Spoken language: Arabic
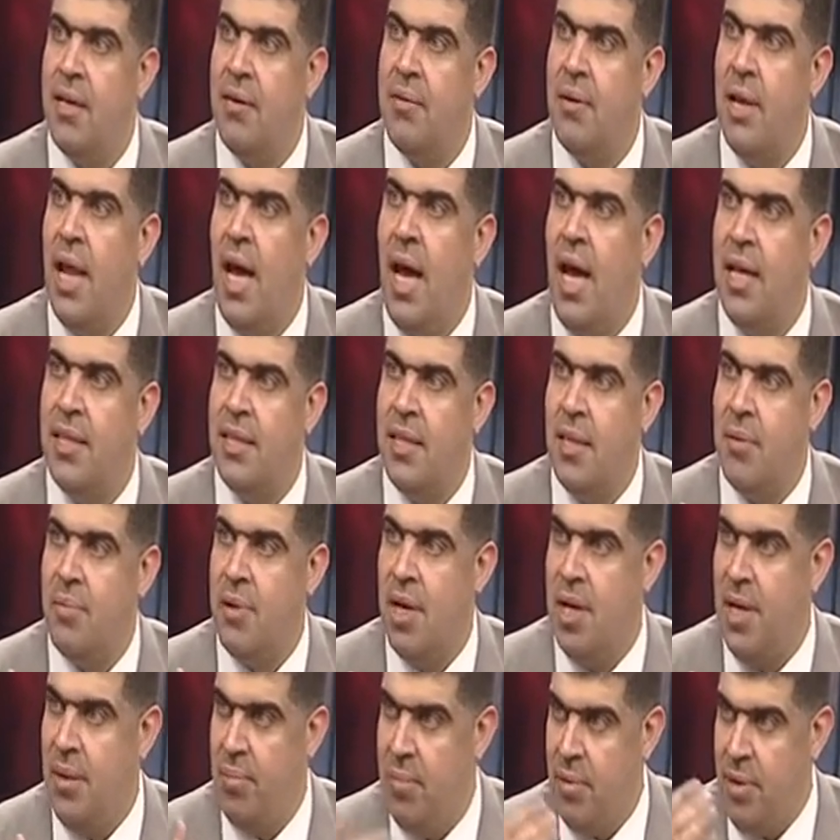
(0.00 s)
ولا حتى
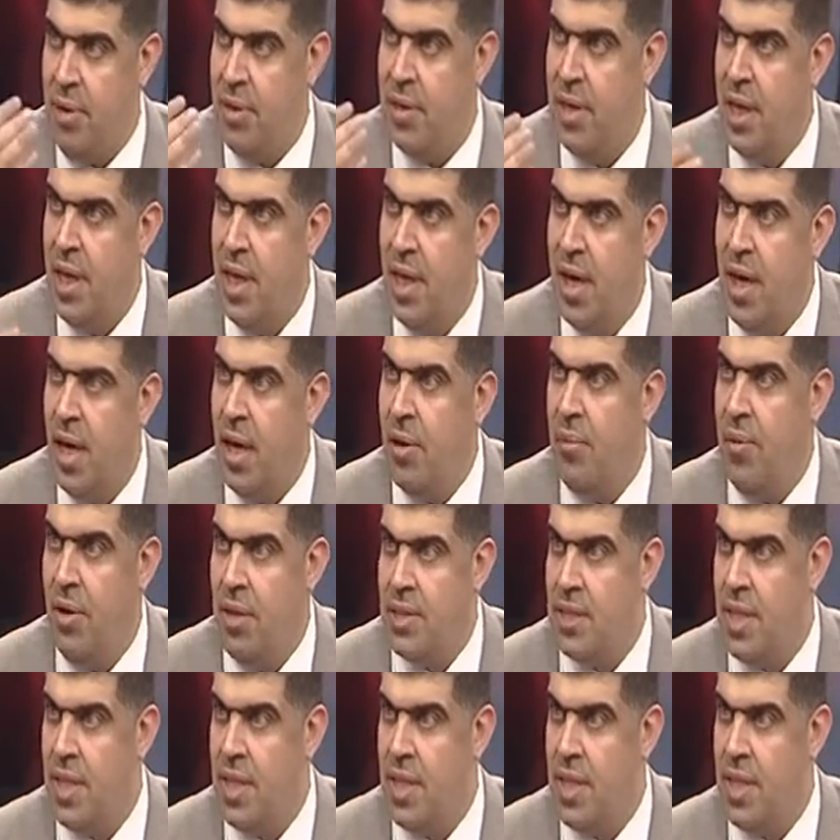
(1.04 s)
الموضوع عندنا اليوم مو بس